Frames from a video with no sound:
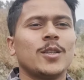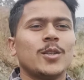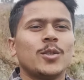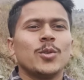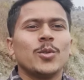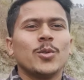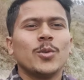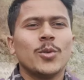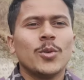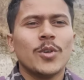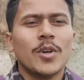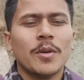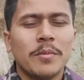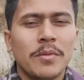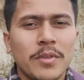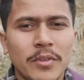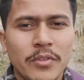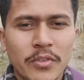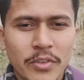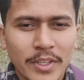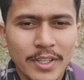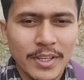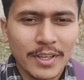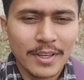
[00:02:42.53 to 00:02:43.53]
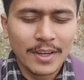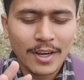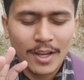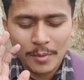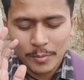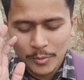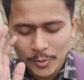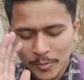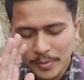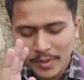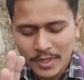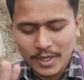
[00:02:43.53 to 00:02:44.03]
तो अभी फिर अब
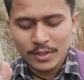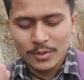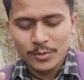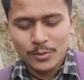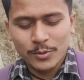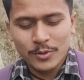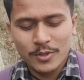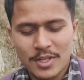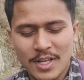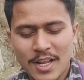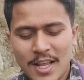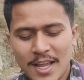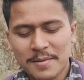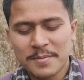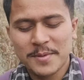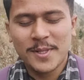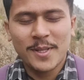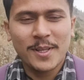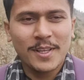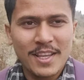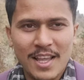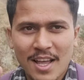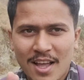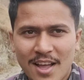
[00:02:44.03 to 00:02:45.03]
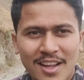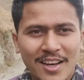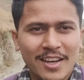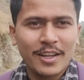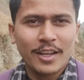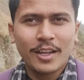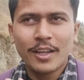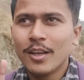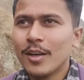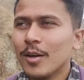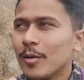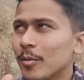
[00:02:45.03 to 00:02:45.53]
तो दोबारा सोच लिया है मतलब यहाँ
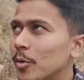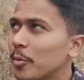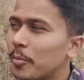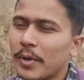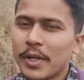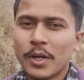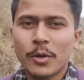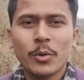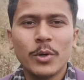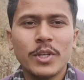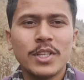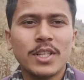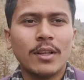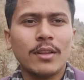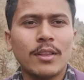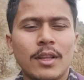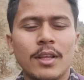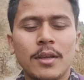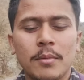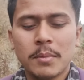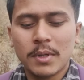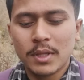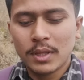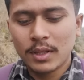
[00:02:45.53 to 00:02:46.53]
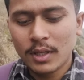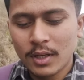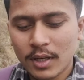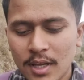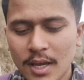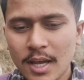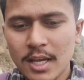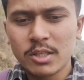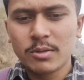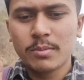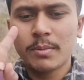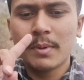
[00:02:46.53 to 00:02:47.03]
नहीं ऊपर को ही चलते हैं मंदिर के
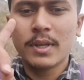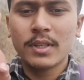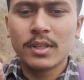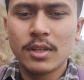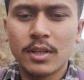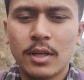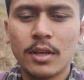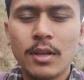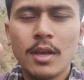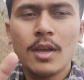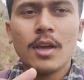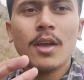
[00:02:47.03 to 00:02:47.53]
आस के